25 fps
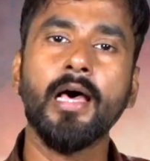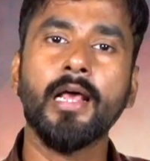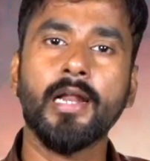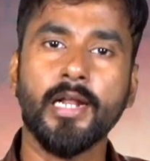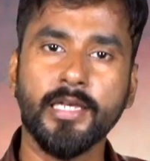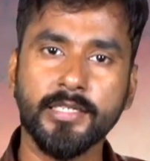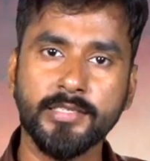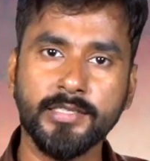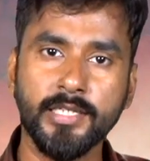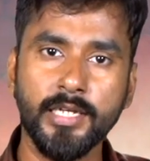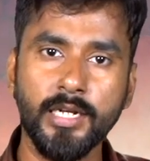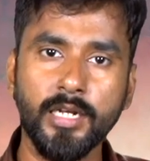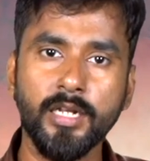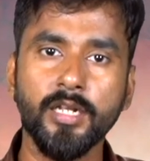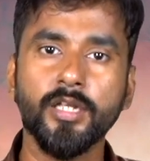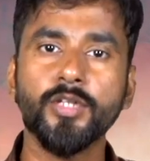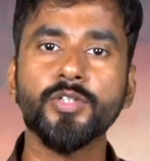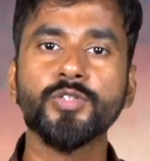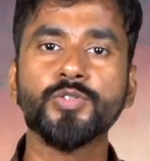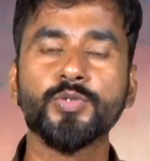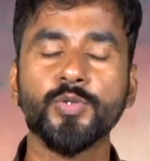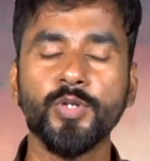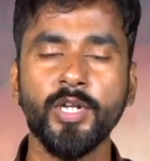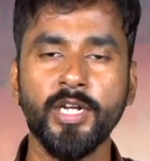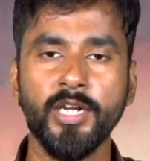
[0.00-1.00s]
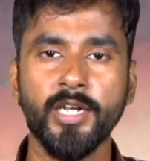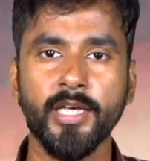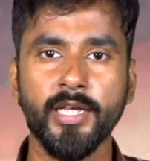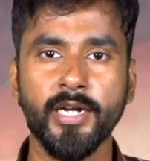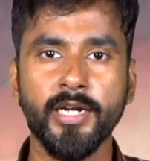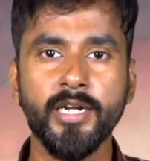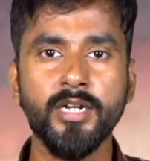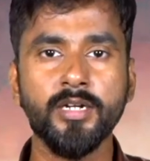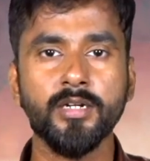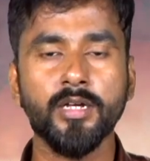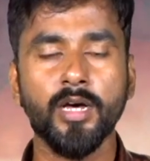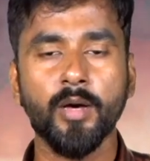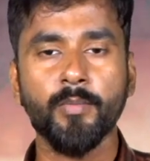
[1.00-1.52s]
ரசல் சுனில்
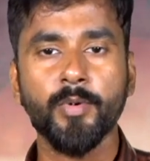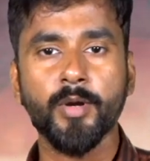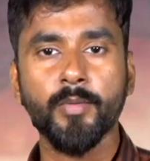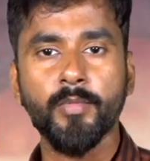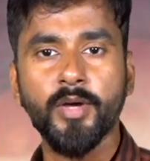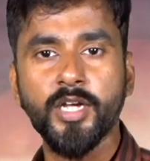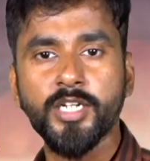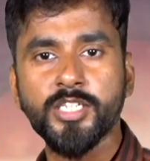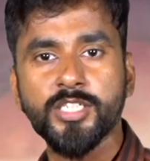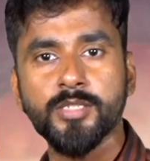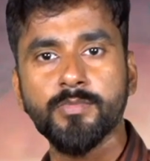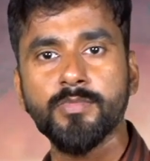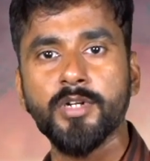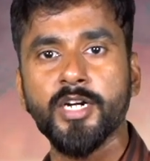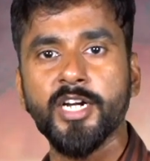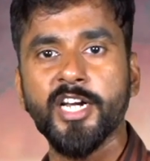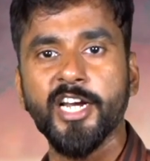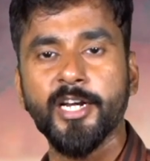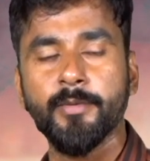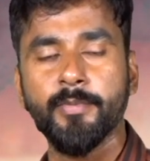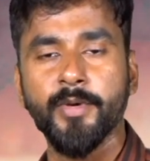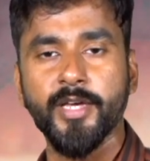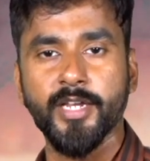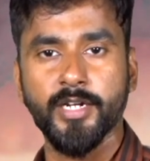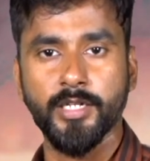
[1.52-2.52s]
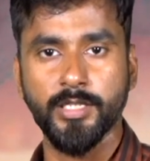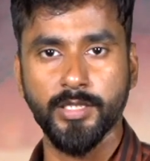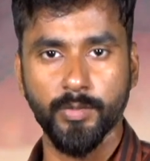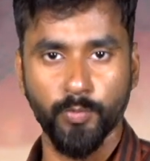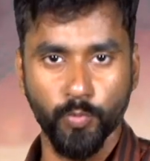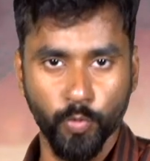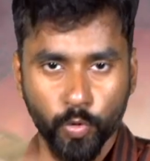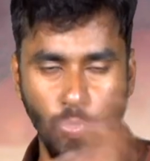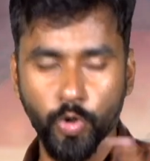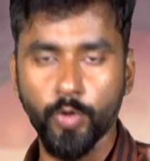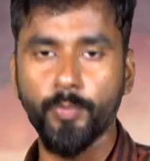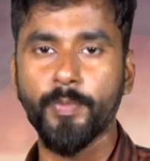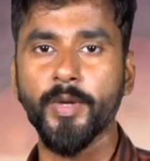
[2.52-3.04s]
நரேன் அப்புறமா ஷிம்ரன் ஹெட்மேர் இந்த
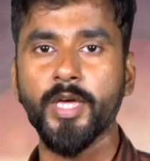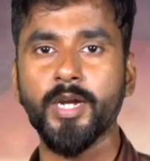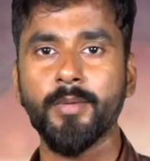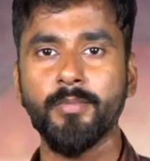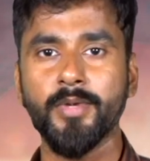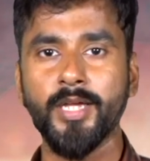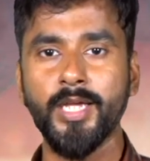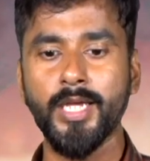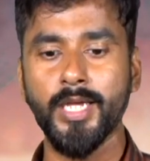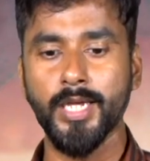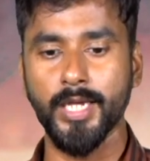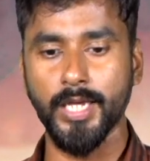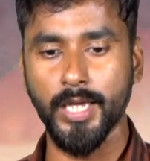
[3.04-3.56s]
மூணு பேருமே